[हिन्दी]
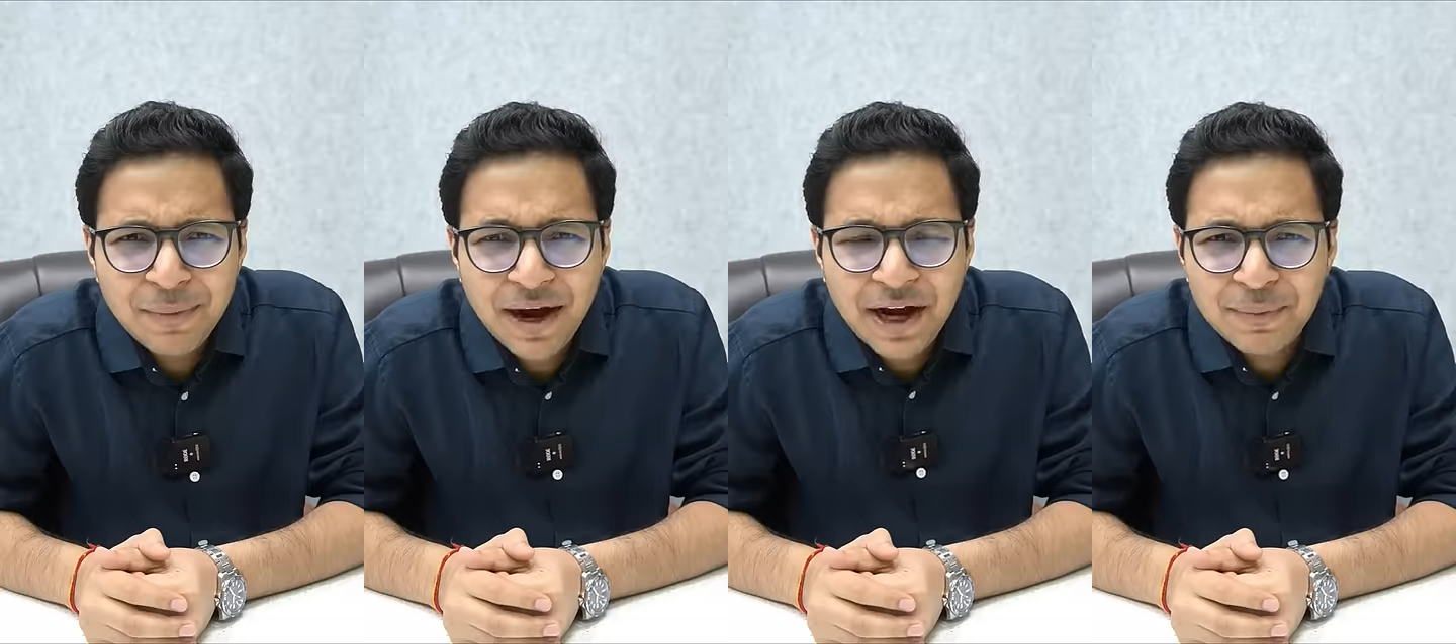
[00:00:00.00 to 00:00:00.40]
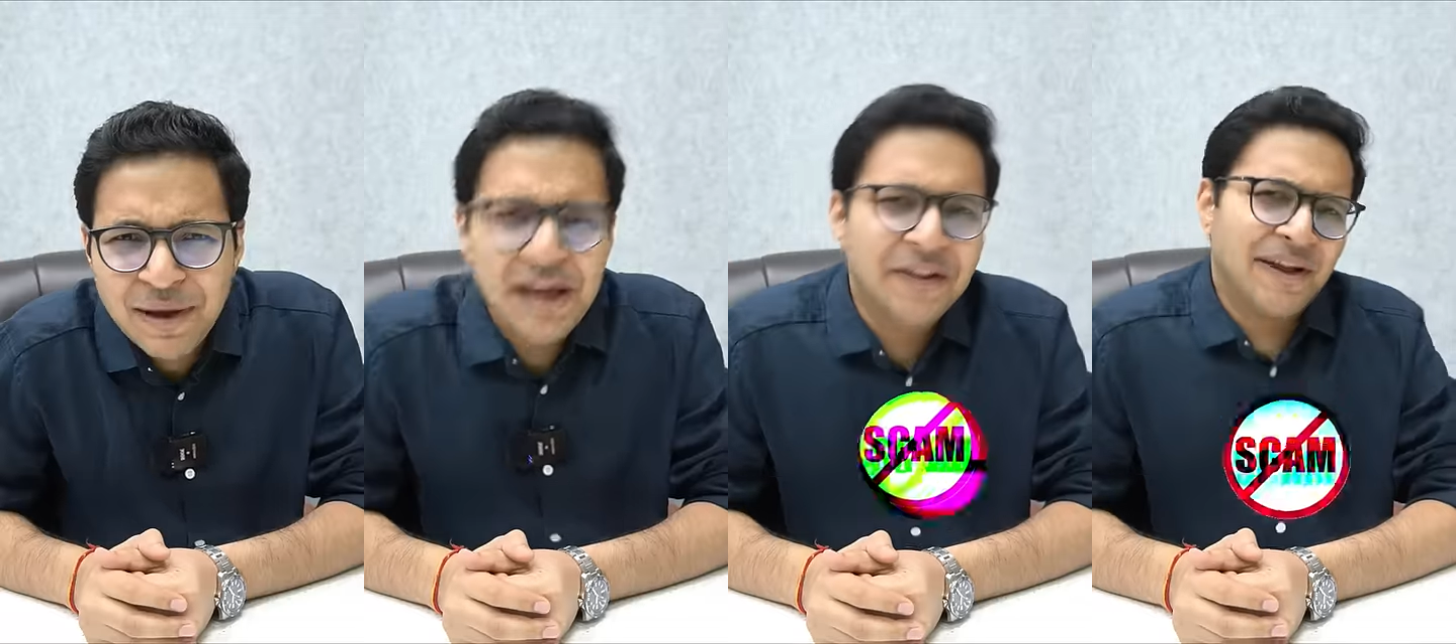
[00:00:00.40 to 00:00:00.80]
मार्केट
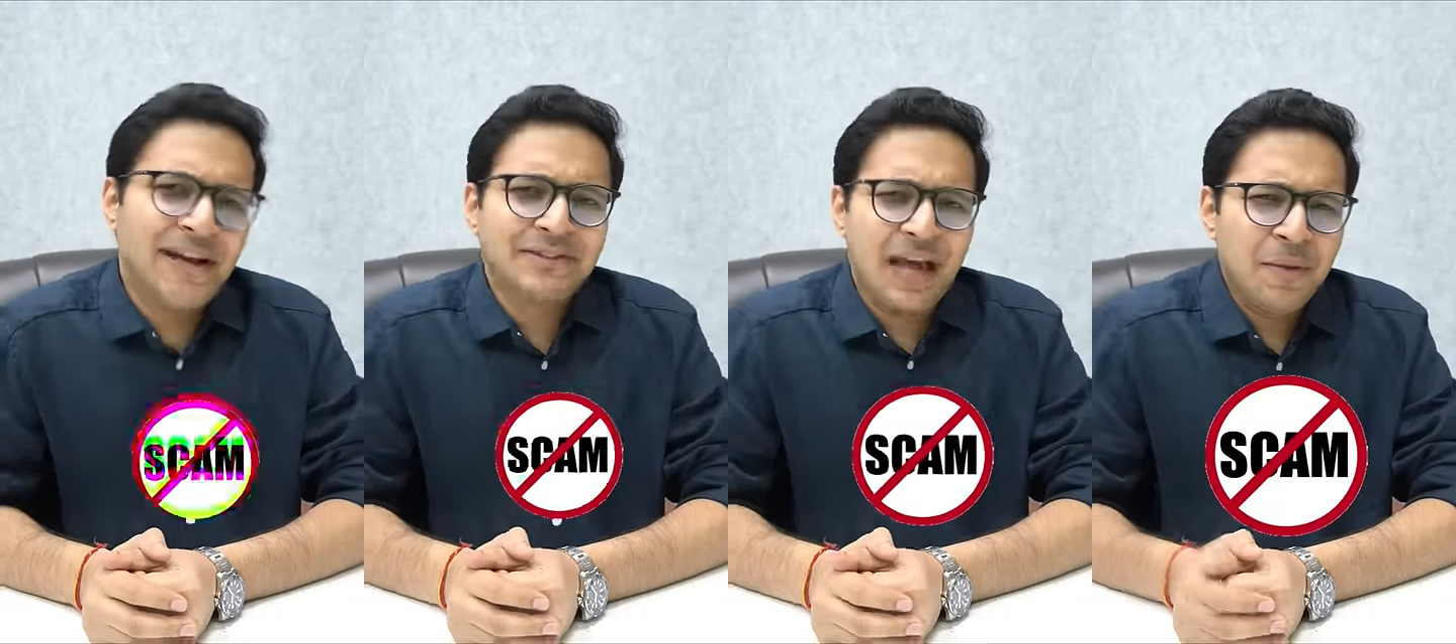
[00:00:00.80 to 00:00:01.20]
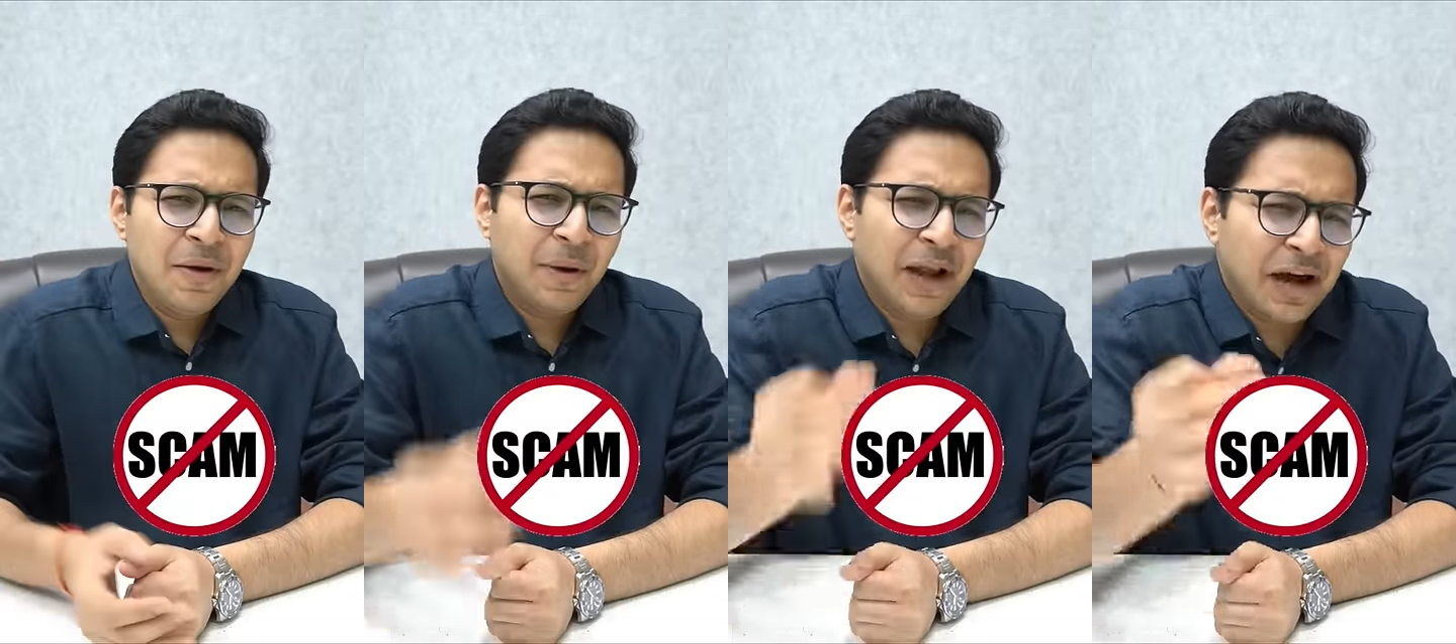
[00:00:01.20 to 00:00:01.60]
में आया नया स्कैम
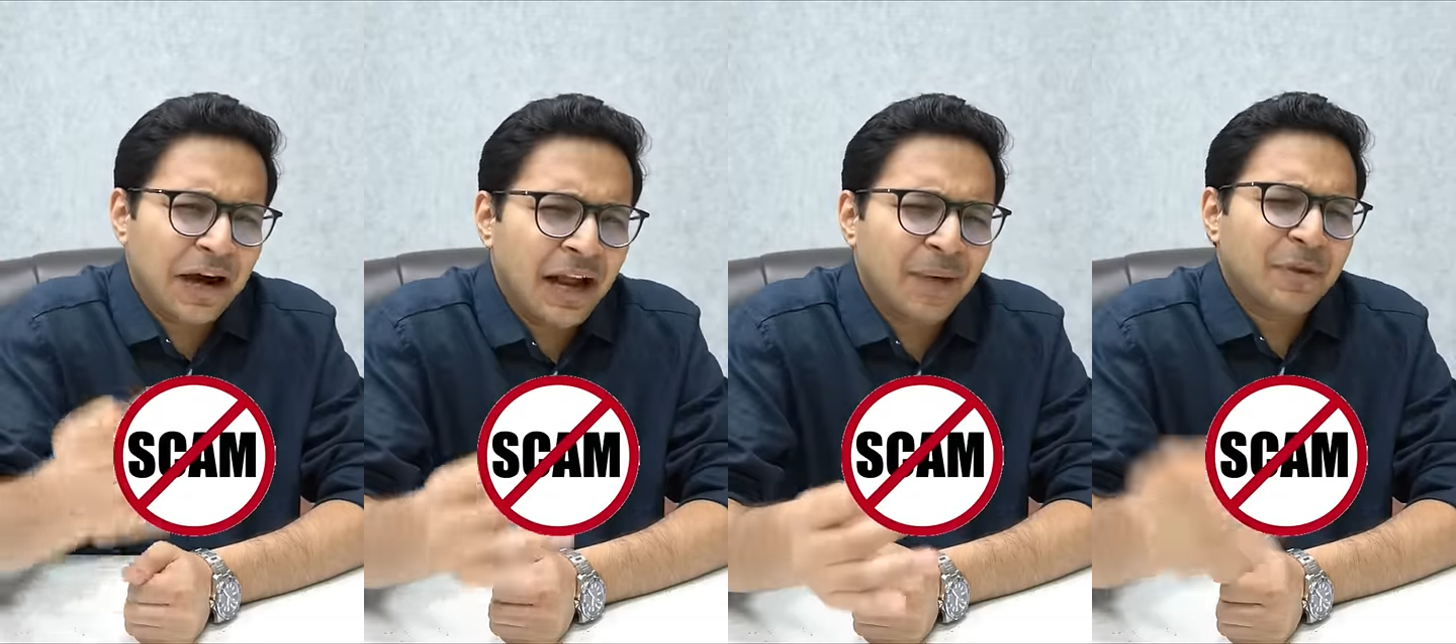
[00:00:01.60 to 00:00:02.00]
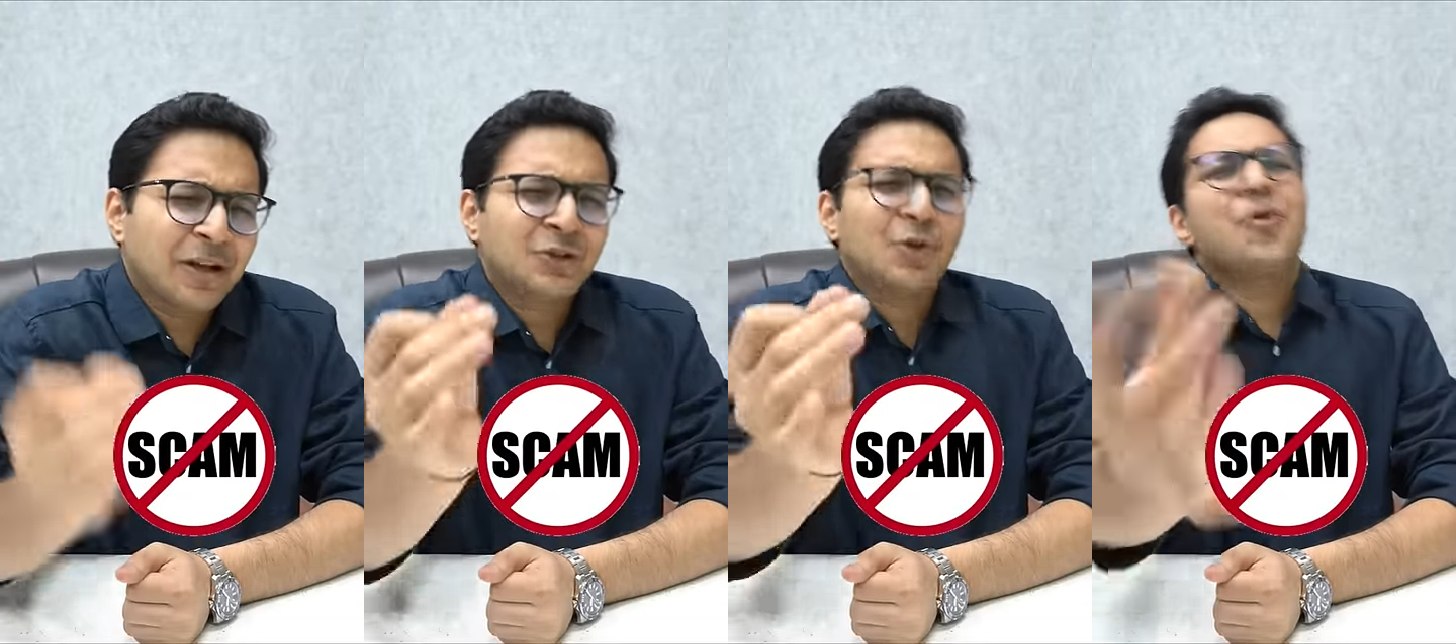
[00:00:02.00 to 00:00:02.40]
पर अगर
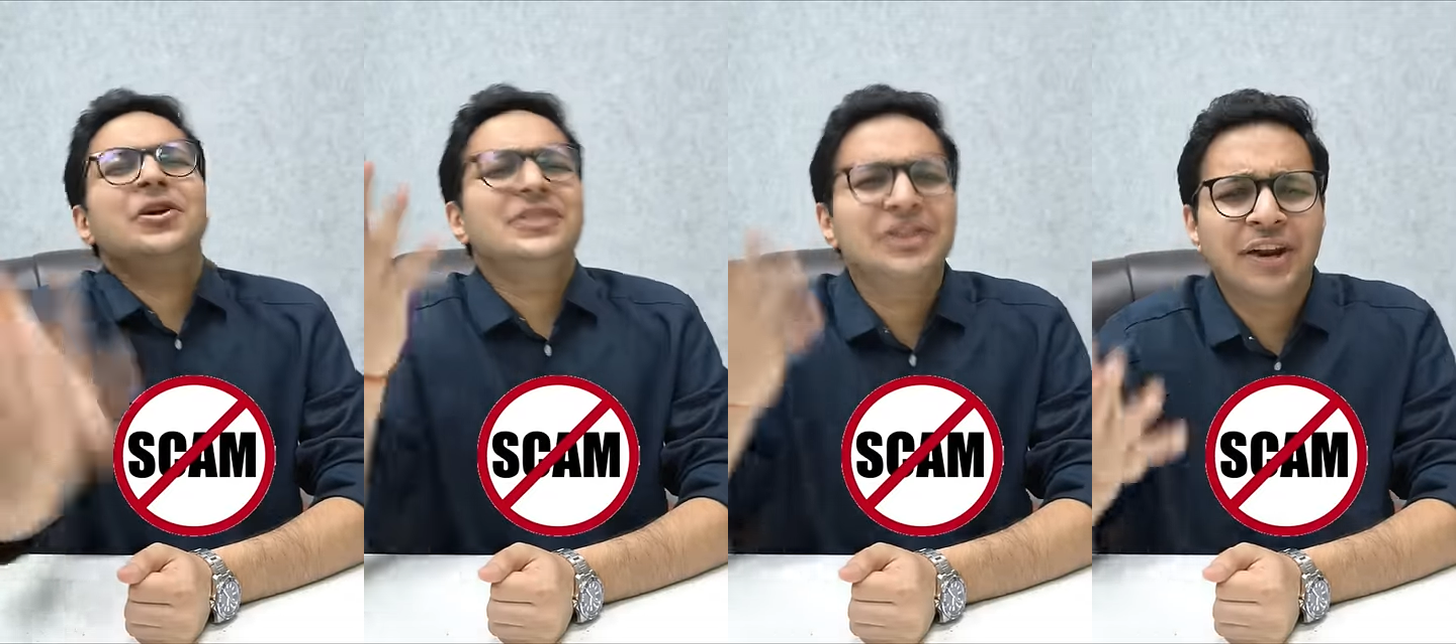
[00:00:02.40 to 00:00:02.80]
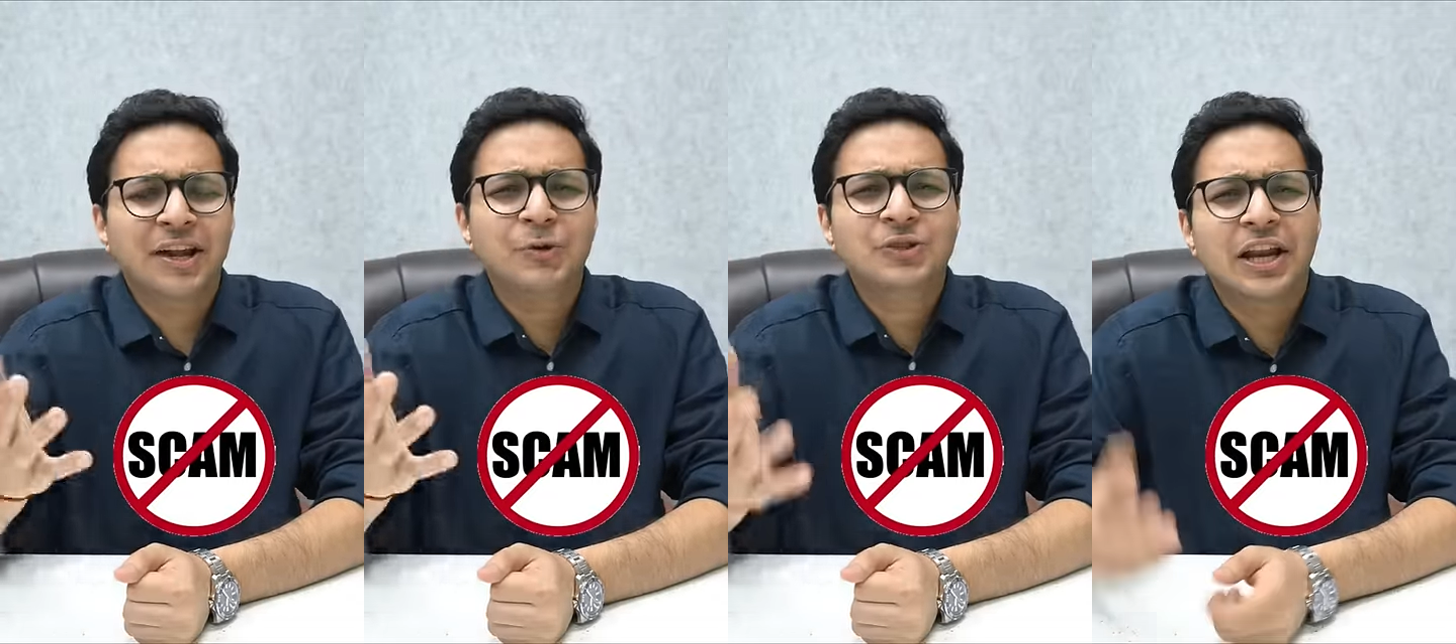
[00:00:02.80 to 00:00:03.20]
आपने छोटी सी
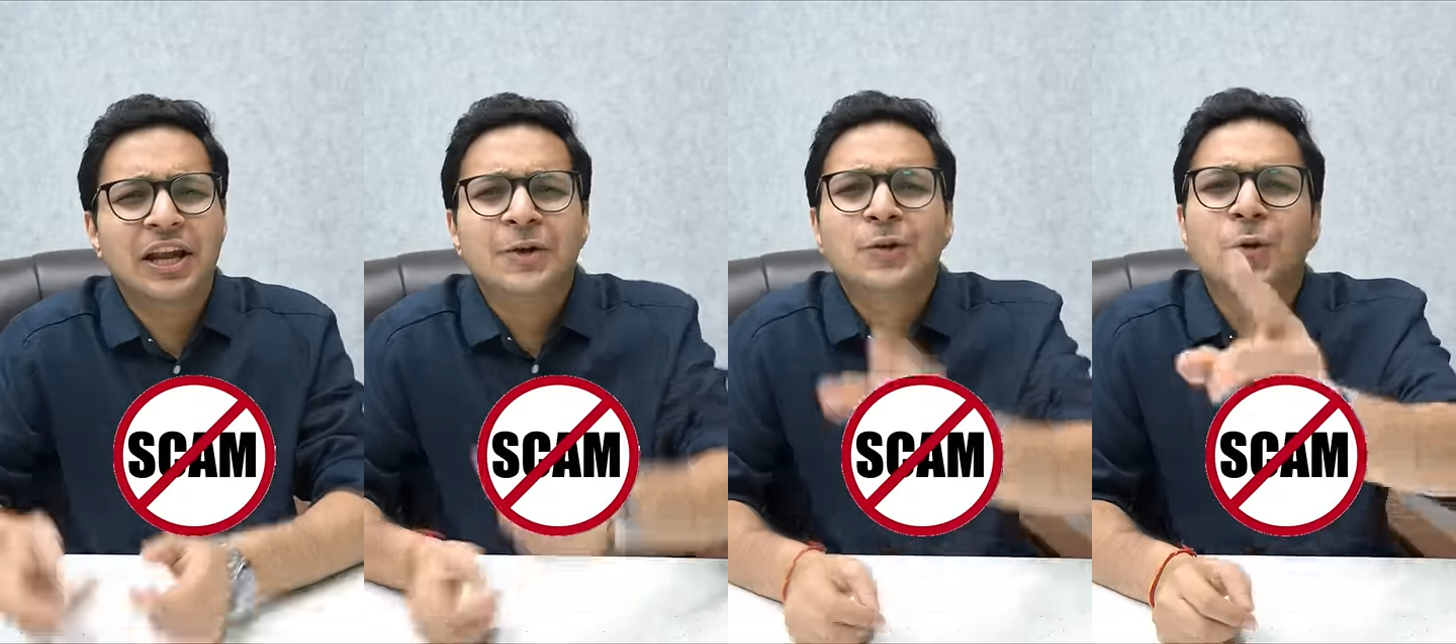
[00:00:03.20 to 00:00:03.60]
ट्रिक यूज करी